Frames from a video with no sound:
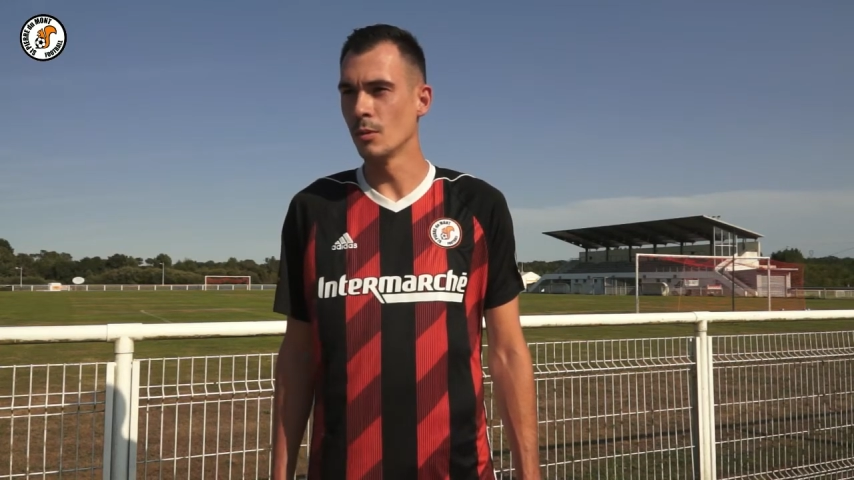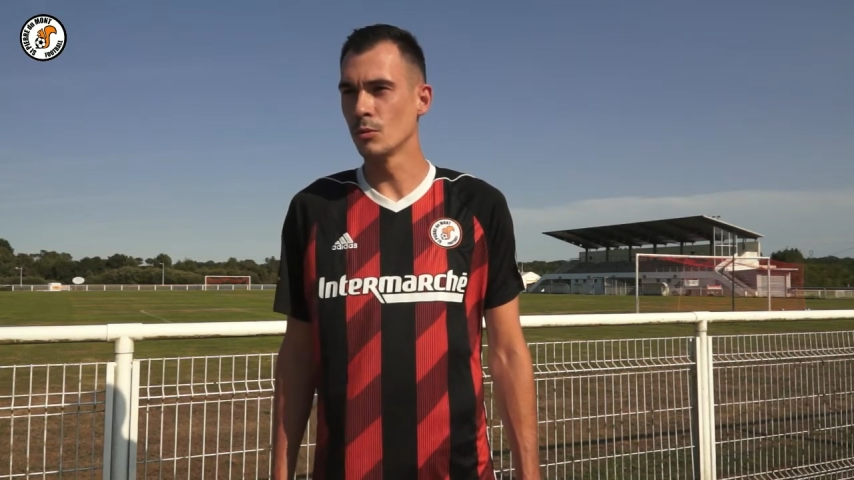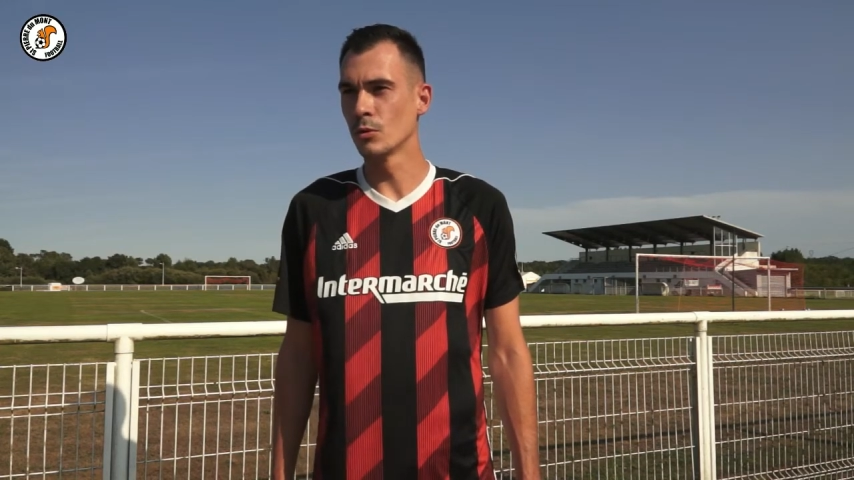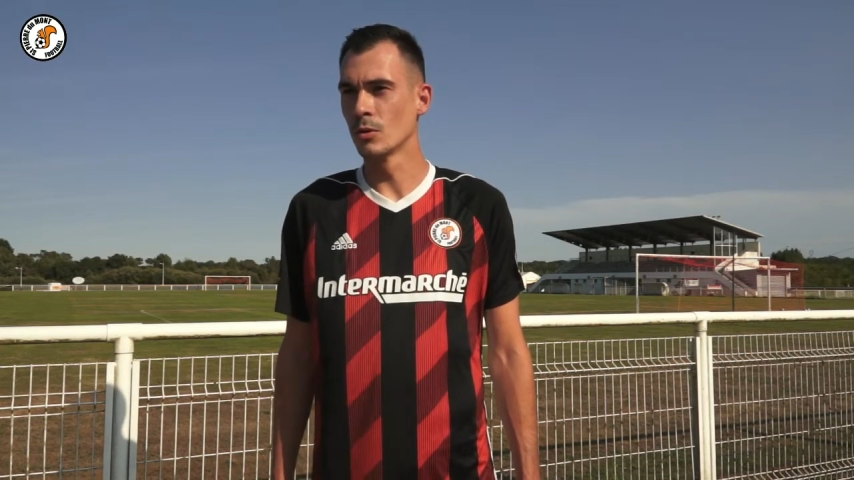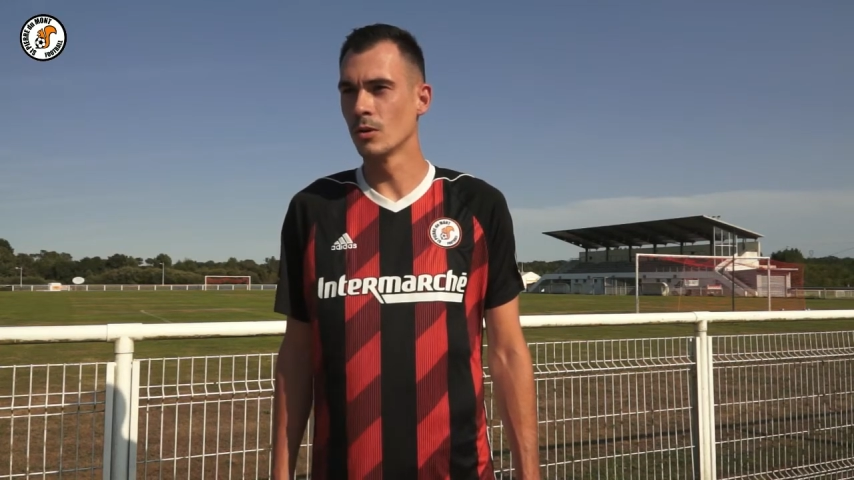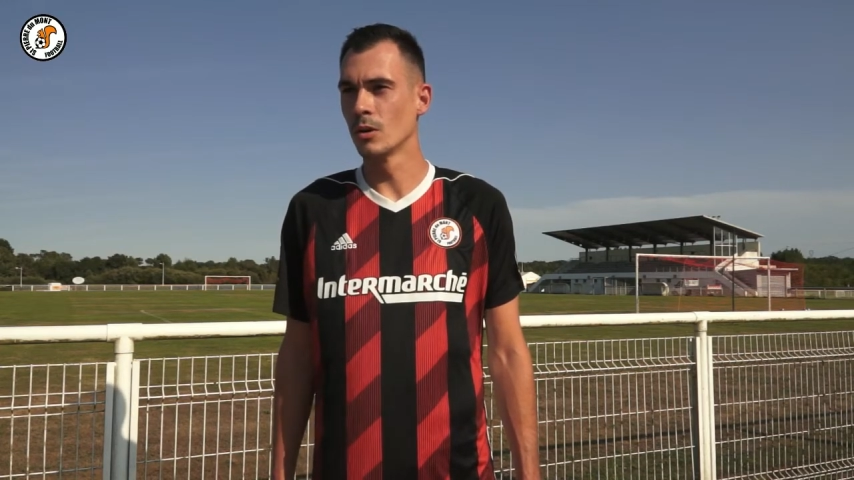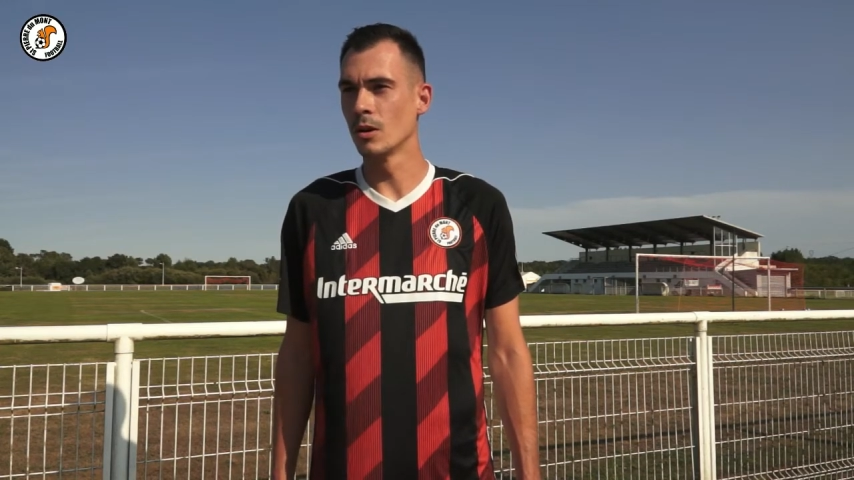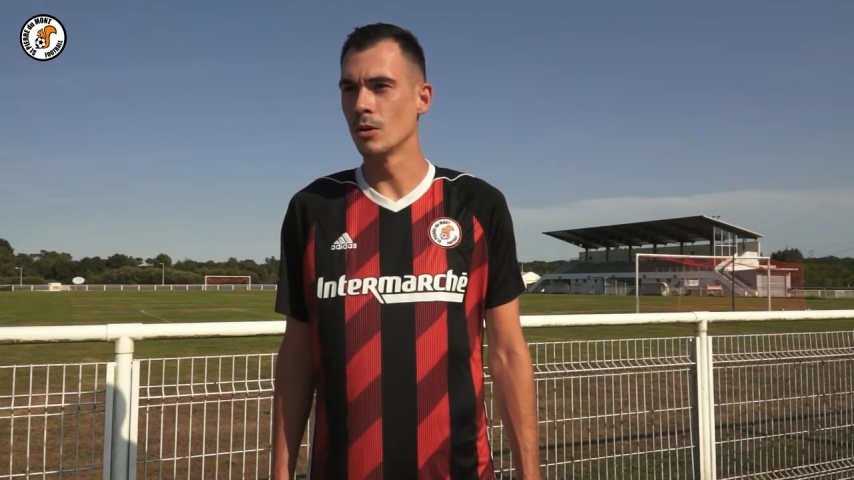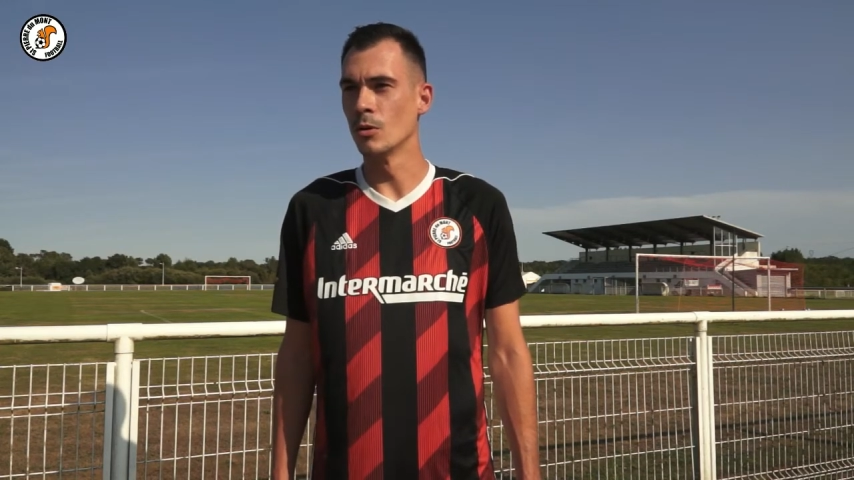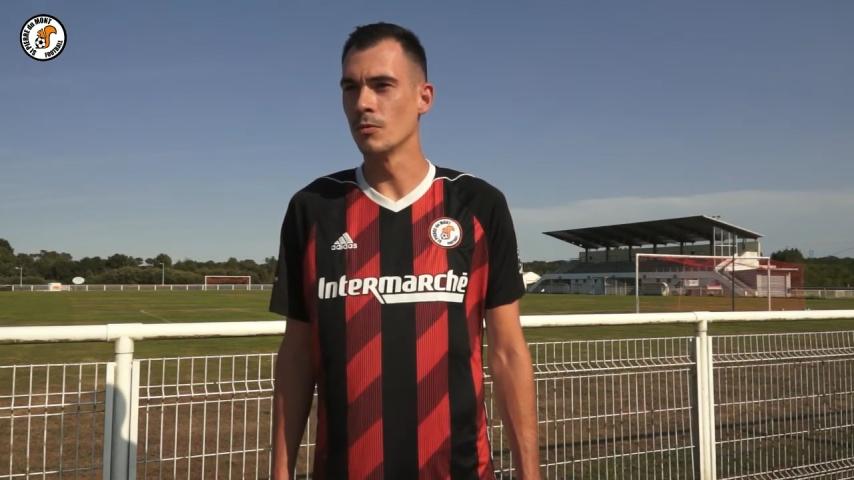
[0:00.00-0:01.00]
plutôt
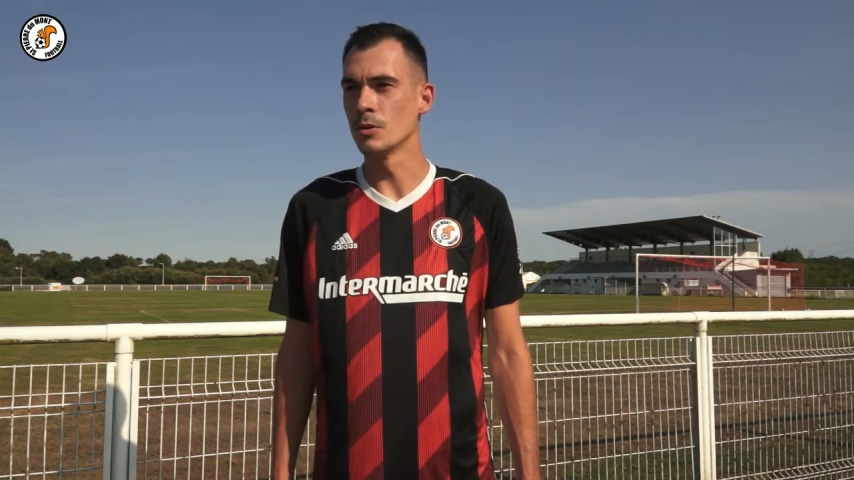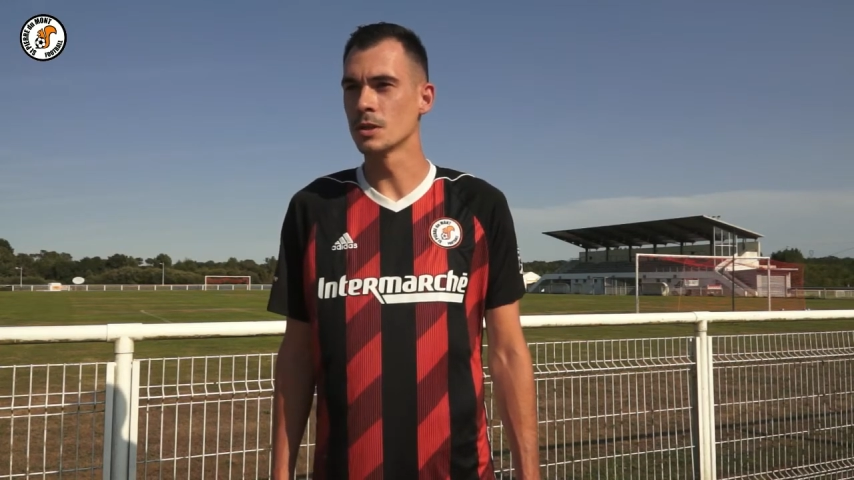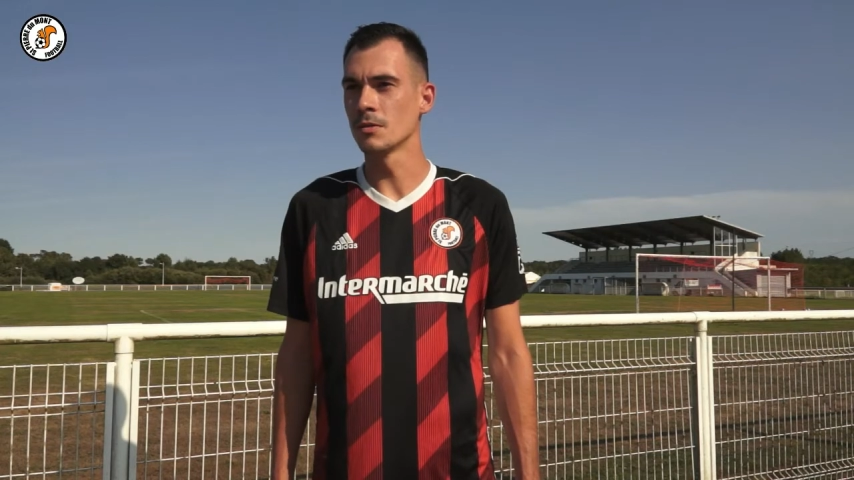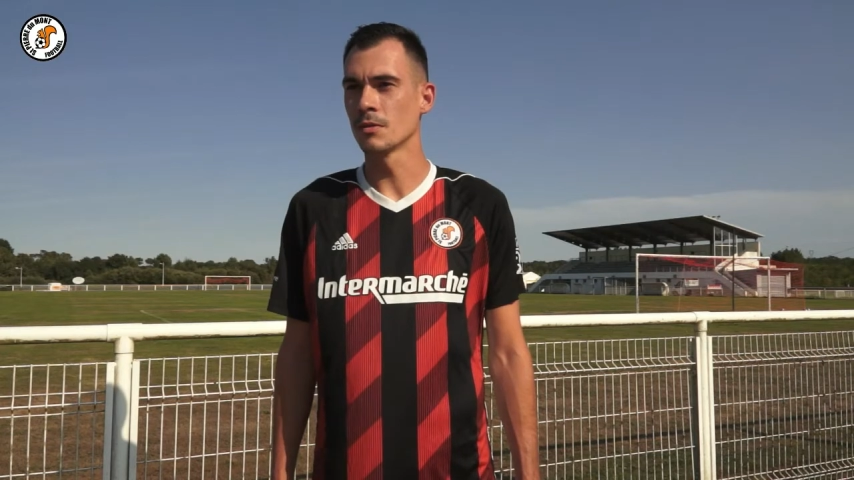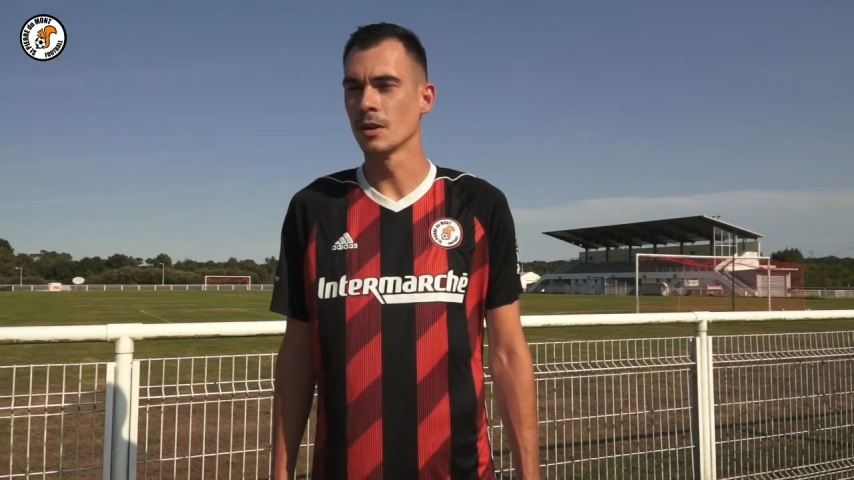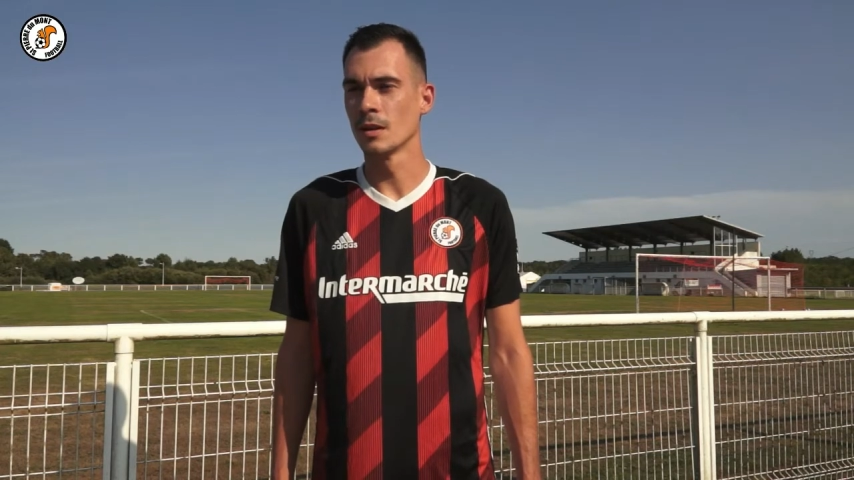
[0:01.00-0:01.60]
euh, offensif.